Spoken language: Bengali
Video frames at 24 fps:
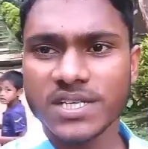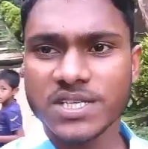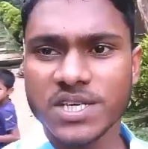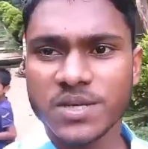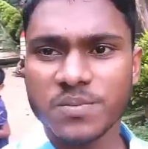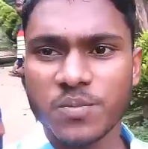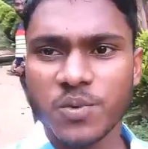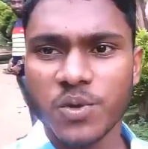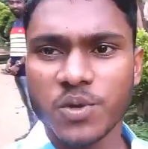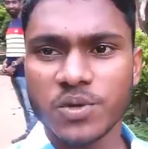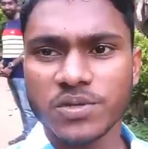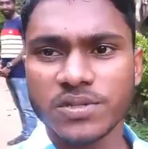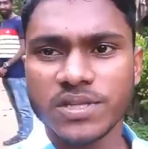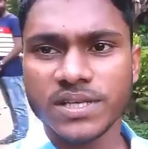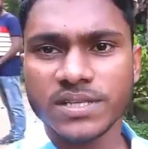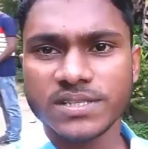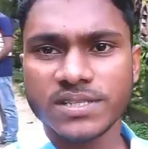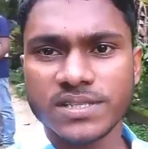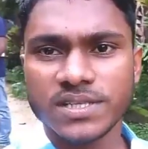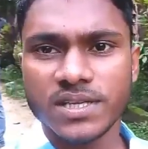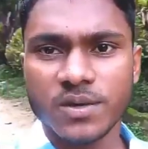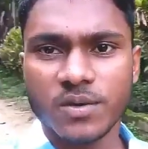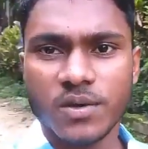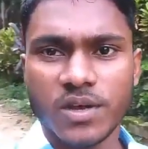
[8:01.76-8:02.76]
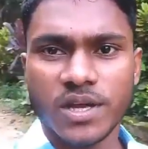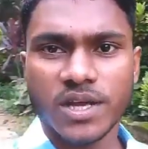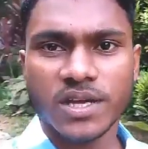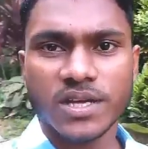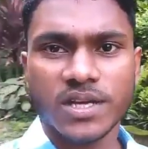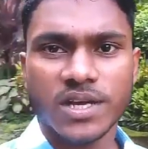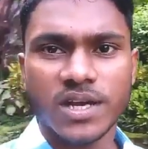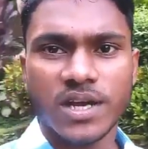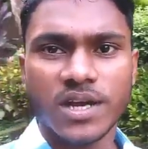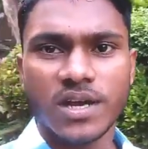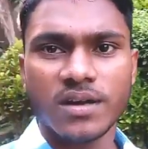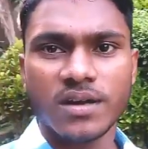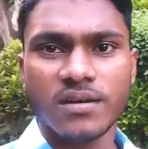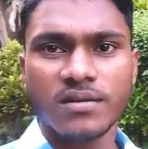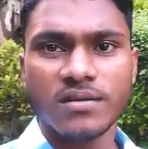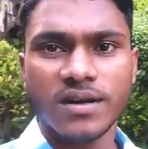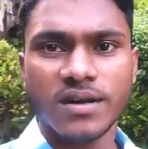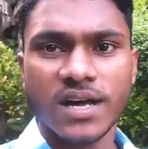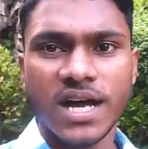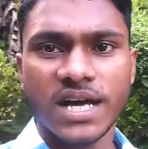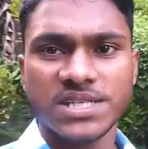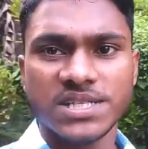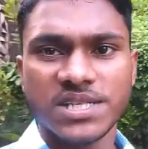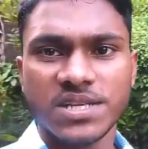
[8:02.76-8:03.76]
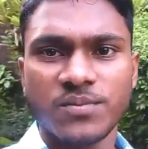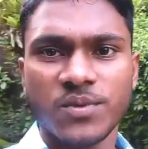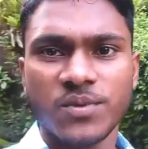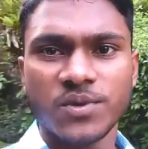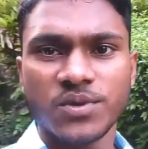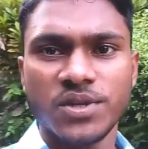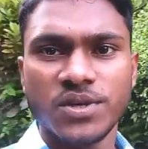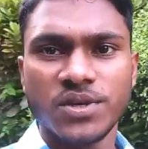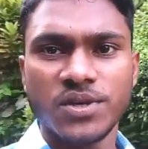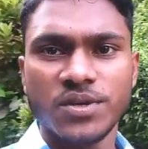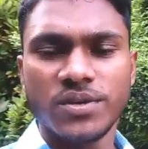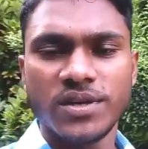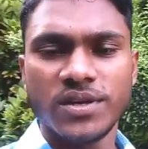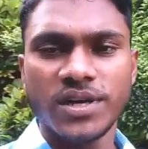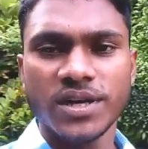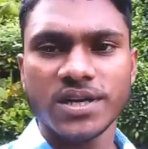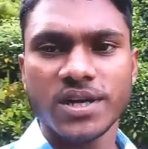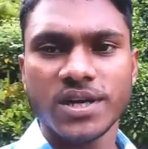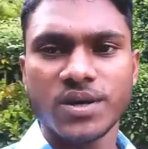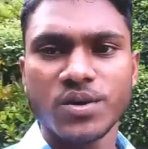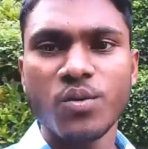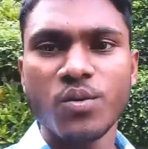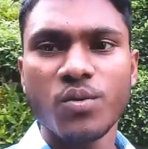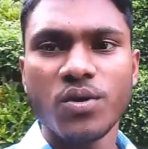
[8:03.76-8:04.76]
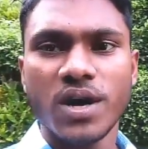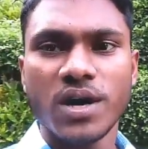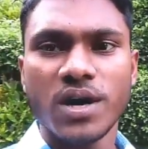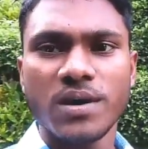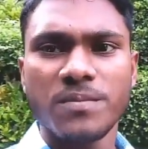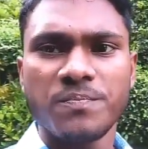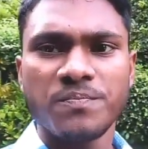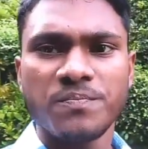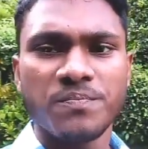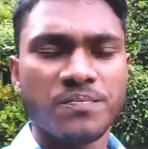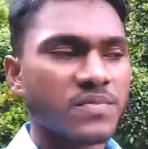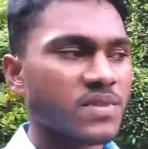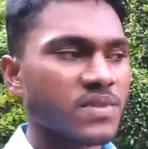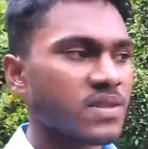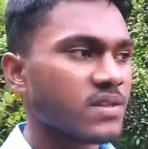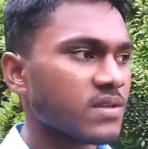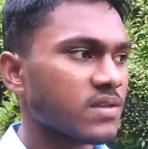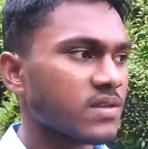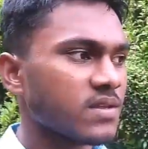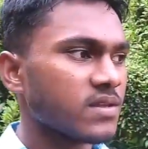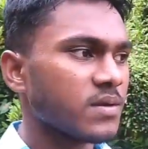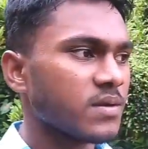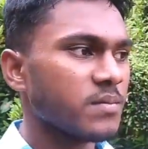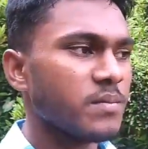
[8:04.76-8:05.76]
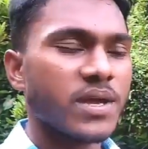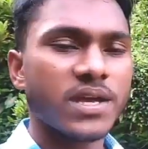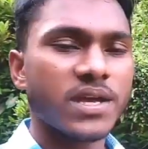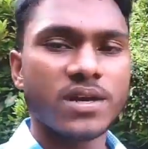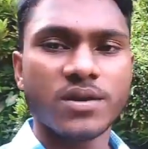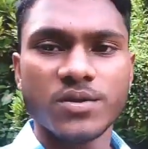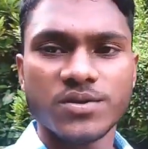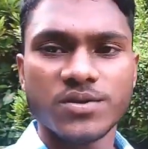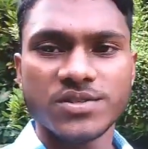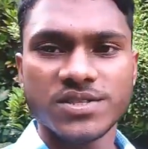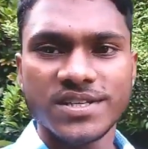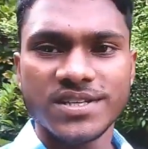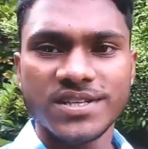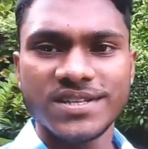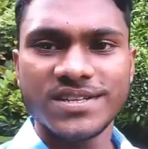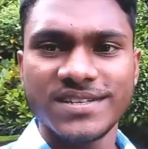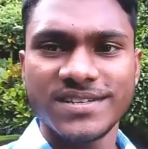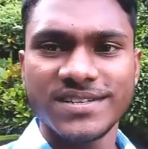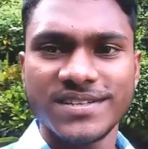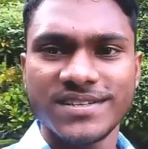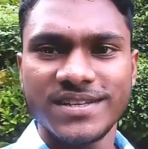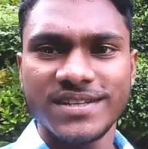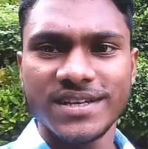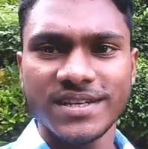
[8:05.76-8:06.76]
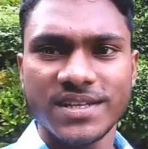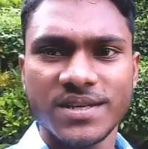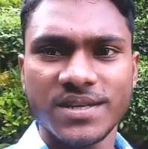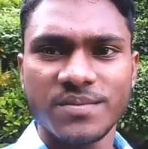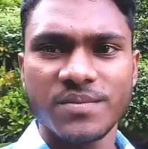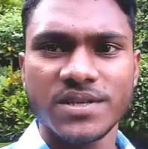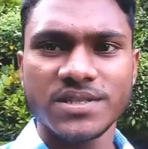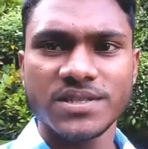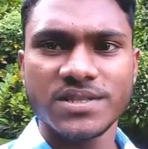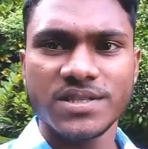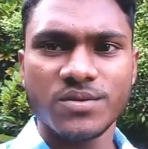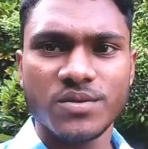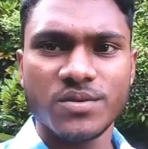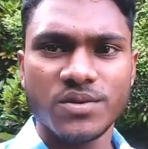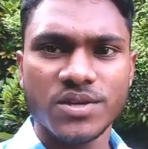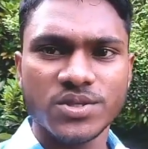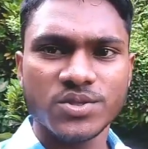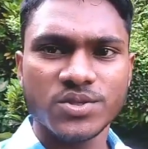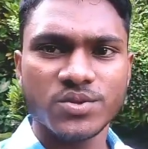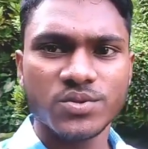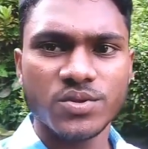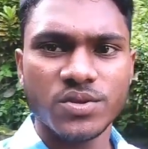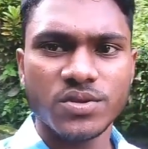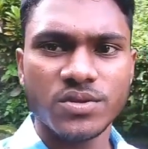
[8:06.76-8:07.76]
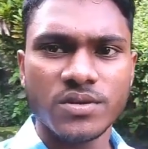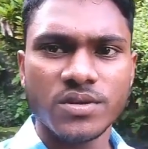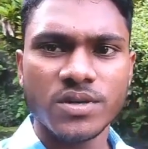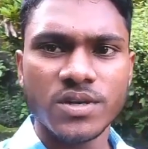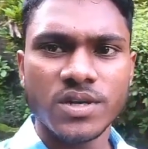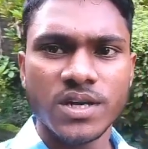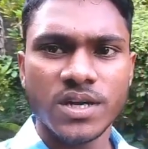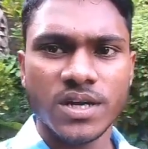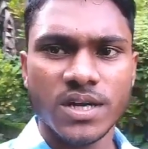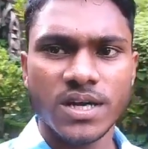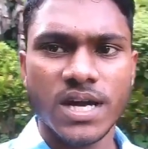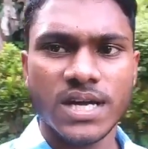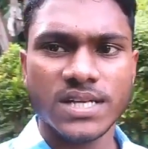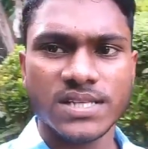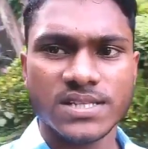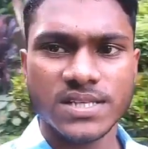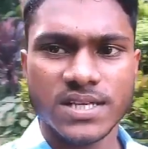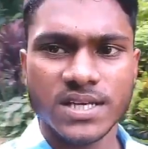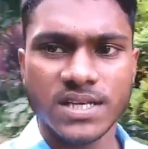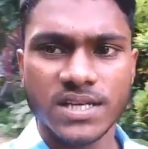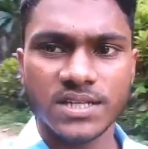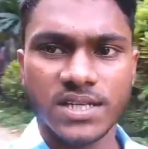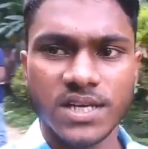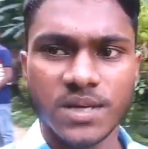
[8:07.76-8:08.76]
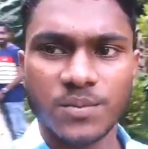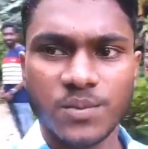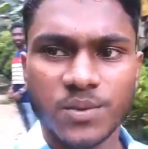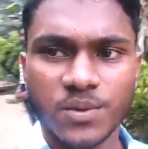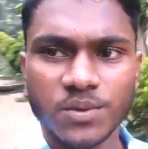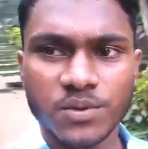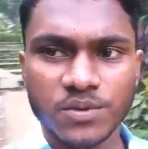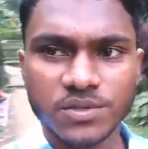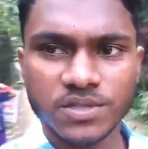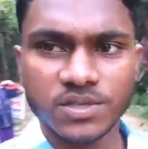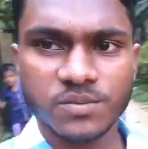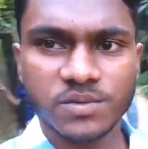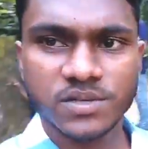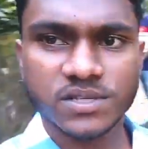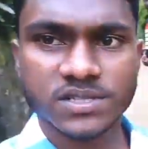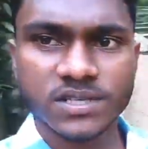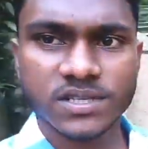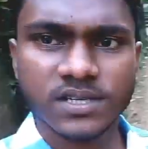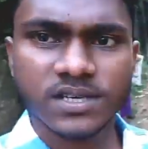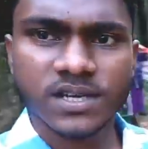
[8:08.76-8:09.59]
আসার পর দেখছি ওরা একটা গাছের মধ্যে একটা নৌকা মেক করছে দেখতেই পারছেন অনেক সুন্দর গাছ কেটে তারপর করতে পারছে